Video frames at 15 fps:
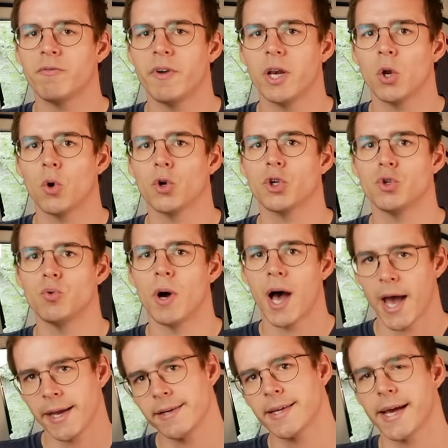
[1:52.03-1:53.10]
wenn euch nur
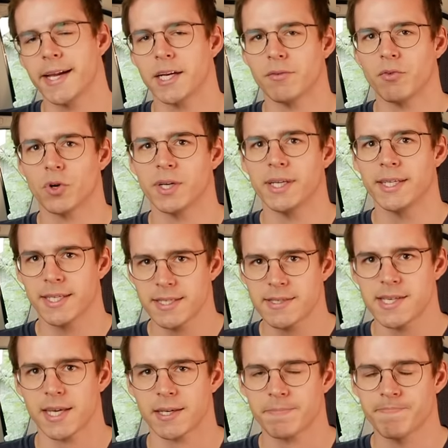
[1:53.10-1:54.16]
ein Teil davon interessiert.